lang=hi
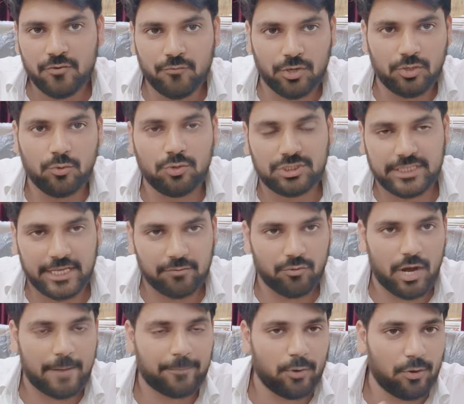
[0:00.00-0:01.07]
वो लूटते हैं वो
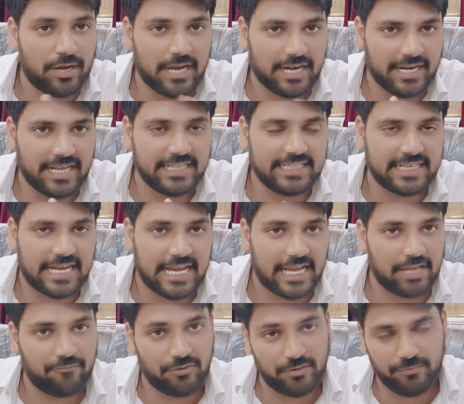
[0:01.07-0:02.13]
आपको गन नहीं
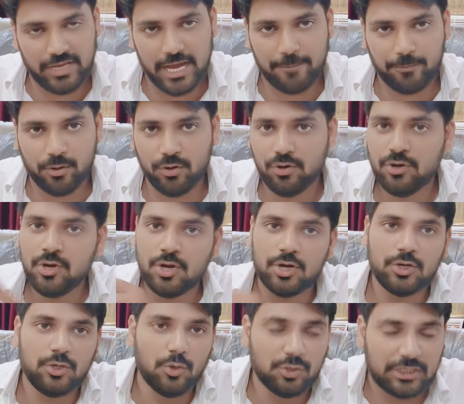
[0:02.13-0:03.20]
दिखाएंगे फिर भी आपको
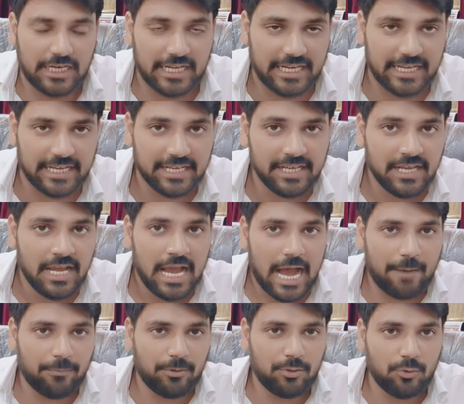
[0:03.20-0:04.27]
लूट लेंगे
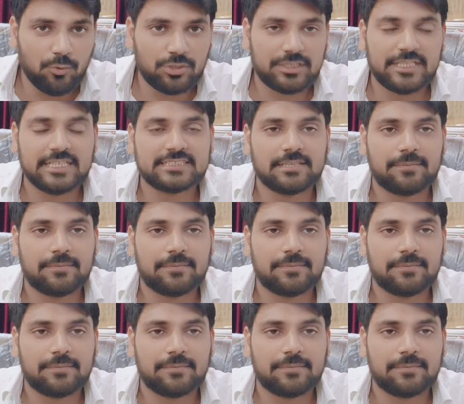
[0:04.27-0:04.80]
अब लूटते